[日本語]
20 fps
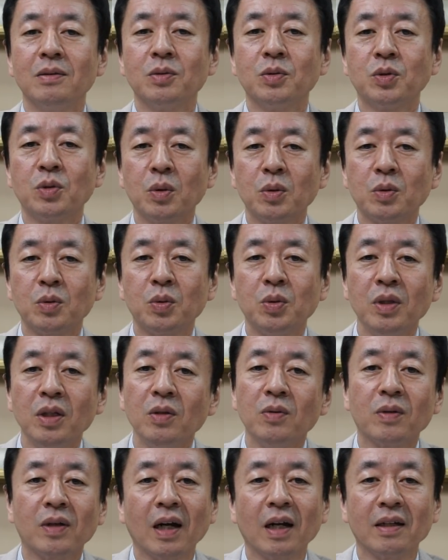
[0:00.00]
不足不
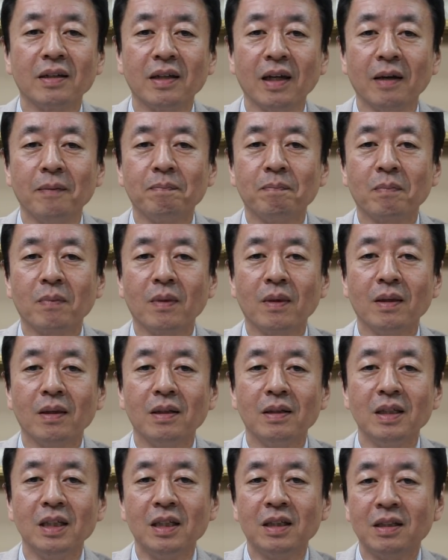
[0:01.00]
利の関係、
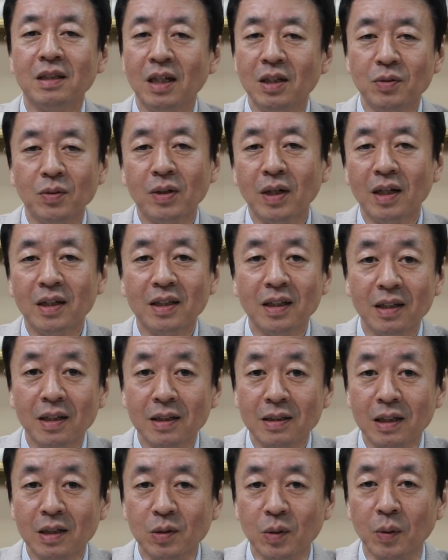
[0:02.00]
一体の関係
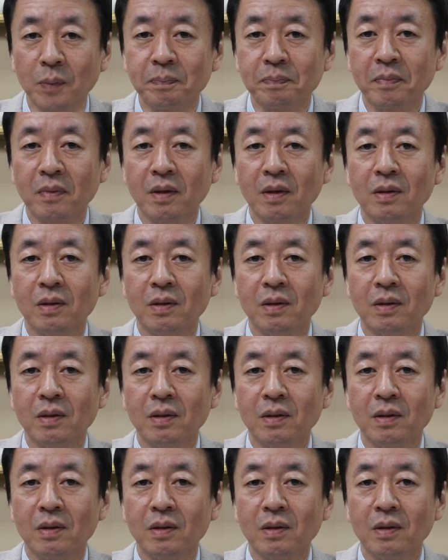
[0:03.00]
なんだと